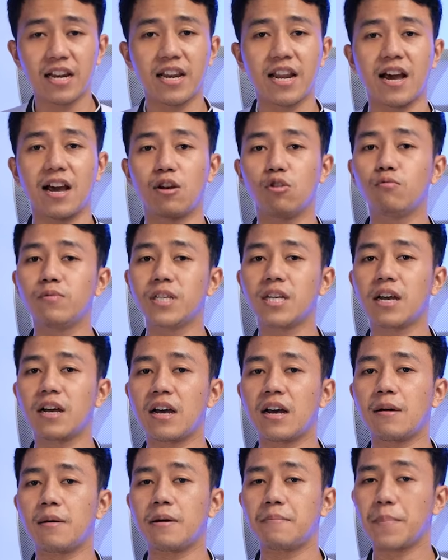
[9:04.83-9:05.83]
Nah, lu
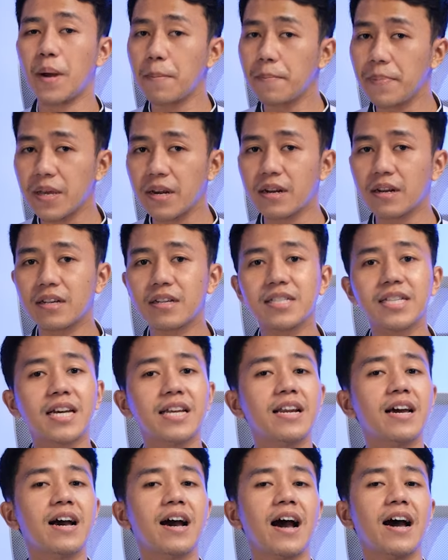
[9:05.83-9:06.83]
bisa mampir ke
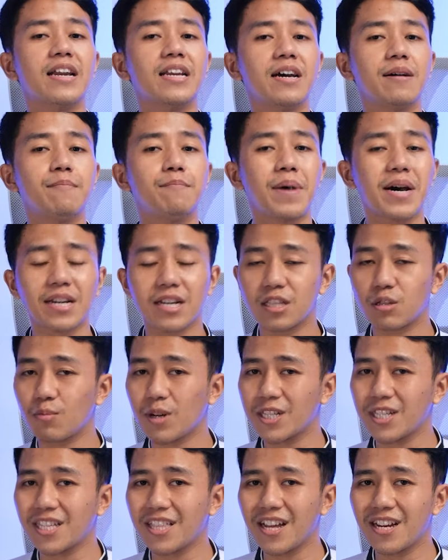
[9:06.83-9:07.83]
sana, ada
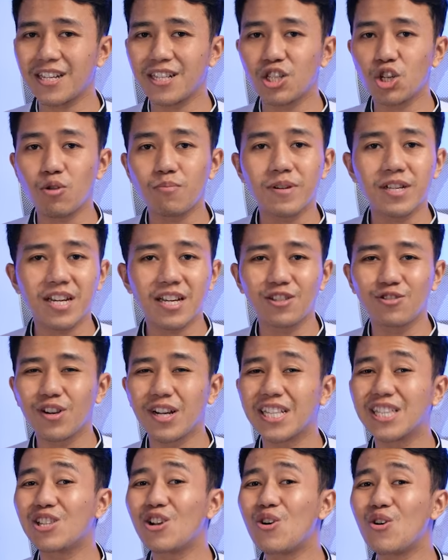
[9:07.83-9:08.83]
marketplace kita di Shopee dan
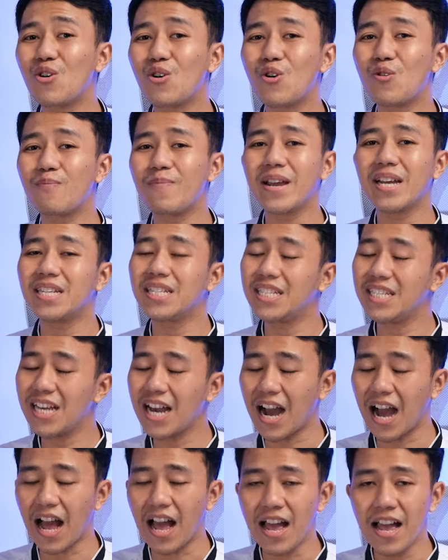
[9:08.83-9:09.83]
juga
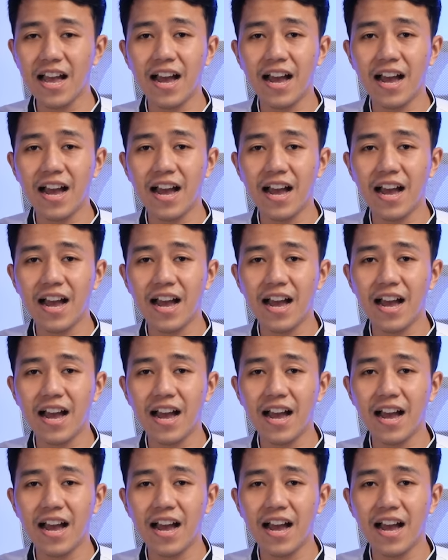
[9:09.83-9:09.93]
Tokopedia